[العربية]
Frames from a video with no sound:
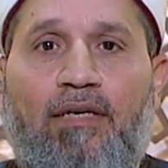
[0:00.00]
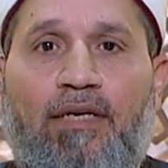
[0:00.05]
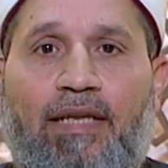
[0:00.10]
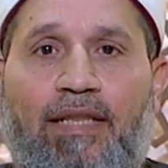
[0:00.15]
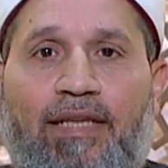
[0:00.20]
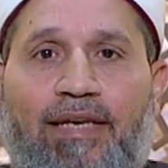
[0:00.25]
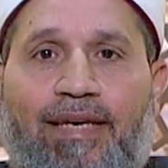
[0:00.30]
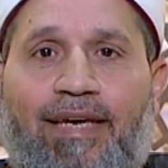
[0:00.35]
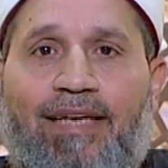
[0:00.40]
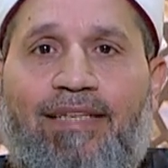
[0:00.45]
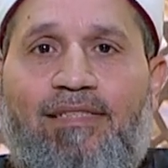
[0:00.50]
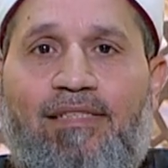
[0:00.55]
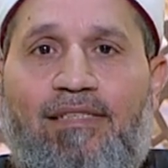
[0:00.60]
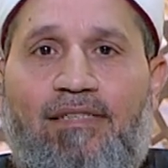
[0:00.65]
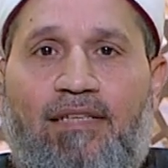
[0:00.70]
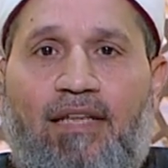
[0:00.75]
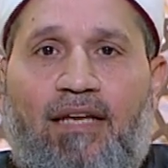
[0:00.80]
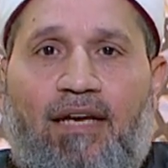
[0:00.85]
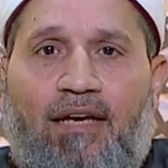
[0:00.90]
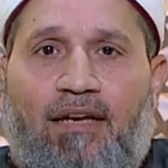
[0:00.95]

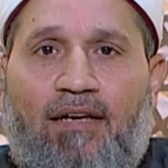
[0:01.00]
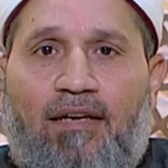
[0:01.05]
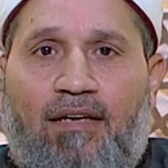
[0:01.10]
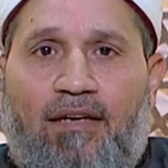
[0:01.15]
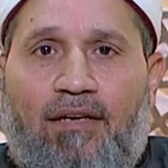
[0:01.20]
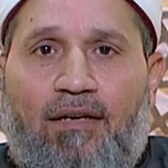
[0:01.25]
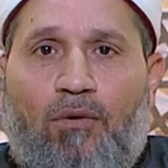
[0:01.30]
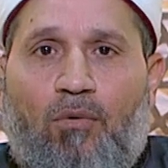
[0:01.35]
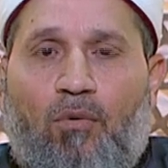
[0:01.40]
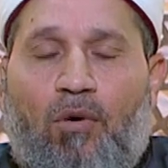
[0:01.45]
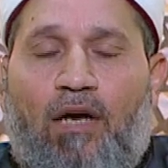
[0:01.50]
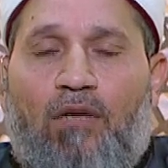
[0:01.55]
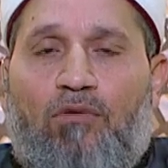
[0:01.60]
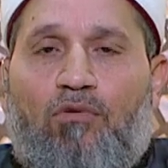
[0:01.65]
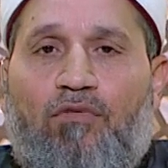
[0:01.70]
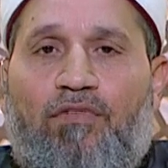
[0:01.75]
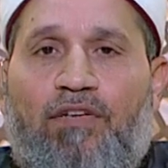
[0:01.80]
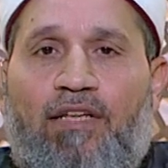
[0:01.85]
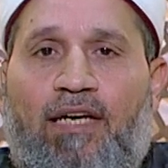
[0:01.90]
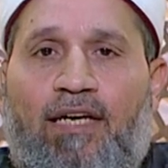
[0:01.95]
الكنز ده
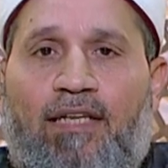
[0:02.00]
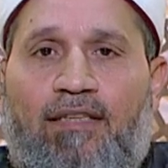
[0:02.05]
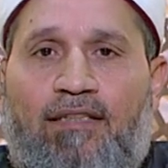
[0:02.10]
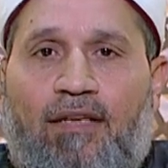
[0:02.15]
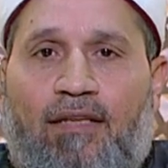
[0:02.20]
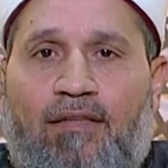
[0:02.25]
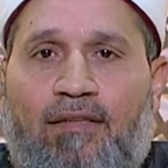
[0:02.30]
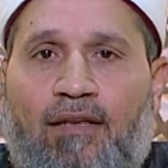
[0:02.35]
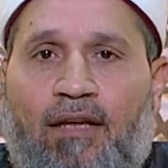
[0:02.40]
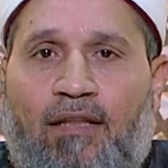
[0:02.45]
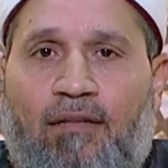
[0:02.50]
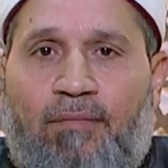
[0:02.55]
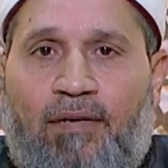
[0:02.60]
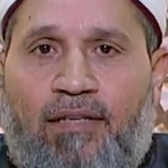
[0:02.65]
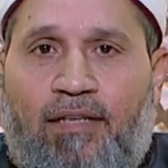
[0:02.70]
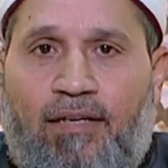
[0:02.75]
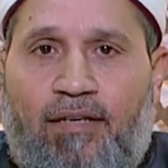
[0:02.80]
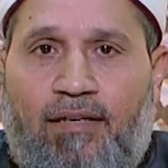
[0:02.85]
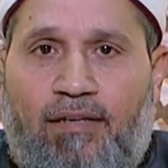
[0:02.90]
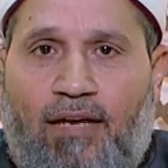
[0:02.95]
وقته في الحتة الضلمة
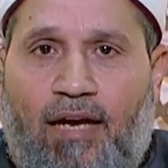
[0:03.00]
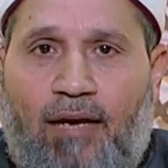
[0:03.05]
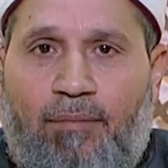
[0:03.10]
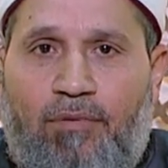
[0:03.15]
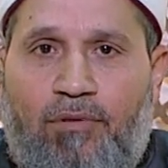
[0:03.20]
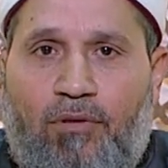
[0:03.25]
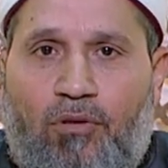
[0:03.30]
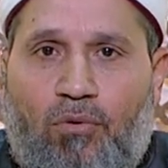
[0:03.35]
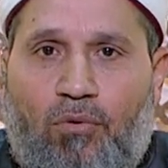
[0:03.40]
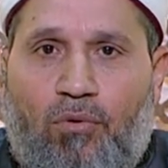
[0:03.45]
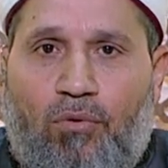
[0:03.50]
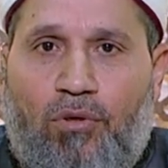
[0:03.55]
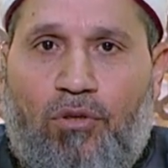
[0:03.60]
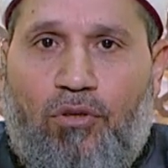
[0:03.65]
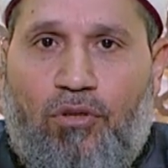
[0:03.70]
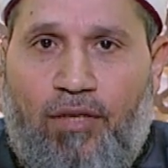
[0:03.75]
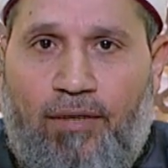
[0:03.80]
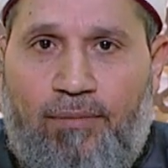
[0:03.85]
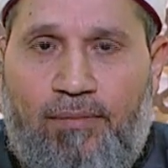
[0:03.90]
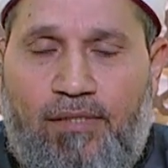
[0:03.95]
ده قبل شروق
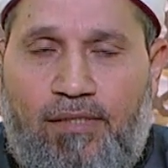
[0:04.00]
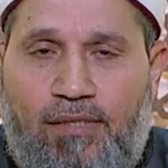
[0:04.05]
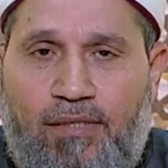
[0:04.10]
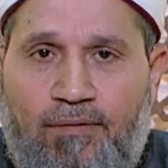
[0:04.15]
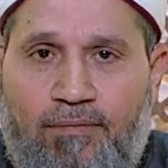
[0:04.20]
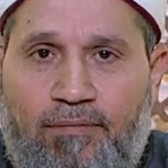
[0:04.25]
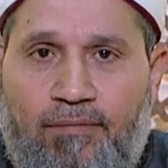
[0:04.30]
الشمس